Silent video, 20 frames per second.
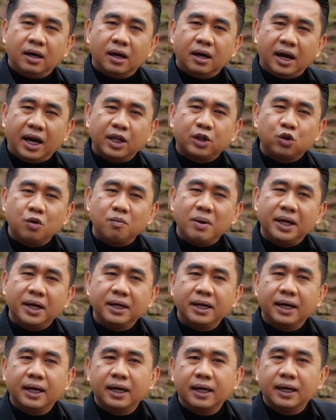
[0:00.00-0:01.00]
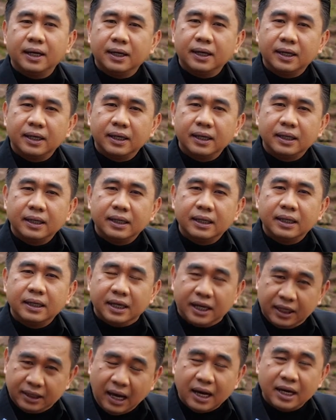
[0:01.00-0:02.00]
Ket kuman nga
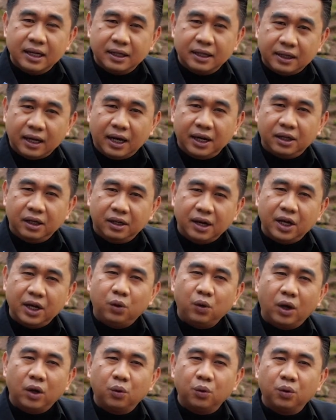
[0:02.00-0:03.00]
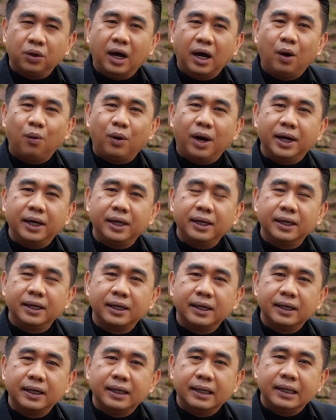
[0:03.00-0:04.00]
kitain ta iti daytoy nga gundaway
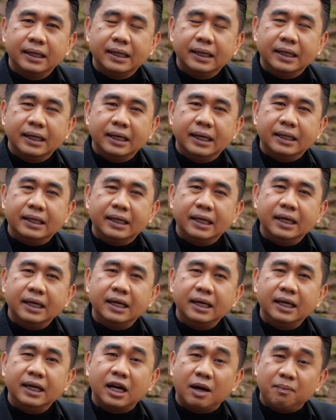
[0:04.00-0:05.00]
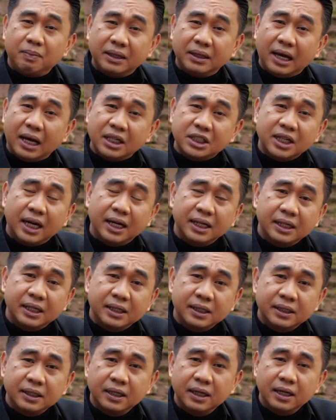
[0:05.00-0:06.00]
iti
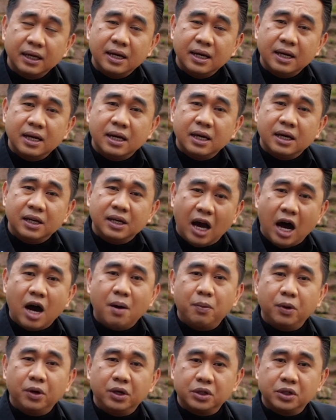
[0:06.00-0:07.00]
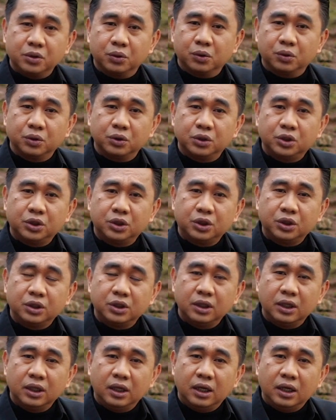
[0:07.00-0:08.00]
kapadasan ni Apo Hesus
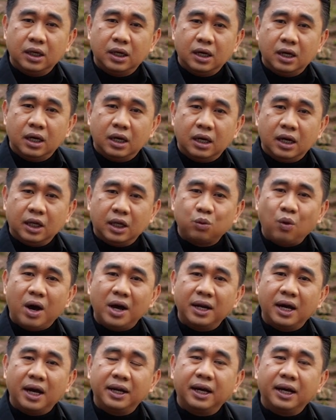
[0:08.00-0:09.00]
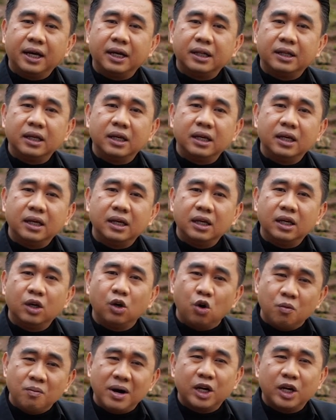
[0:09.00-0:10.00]
Kadwana dagiti
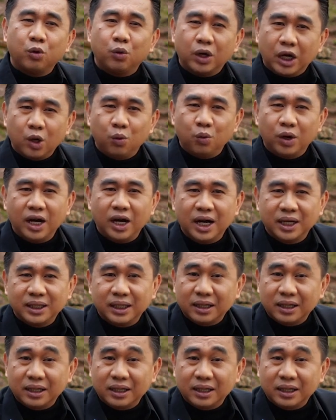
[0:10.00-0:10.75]
umariwek-wek nga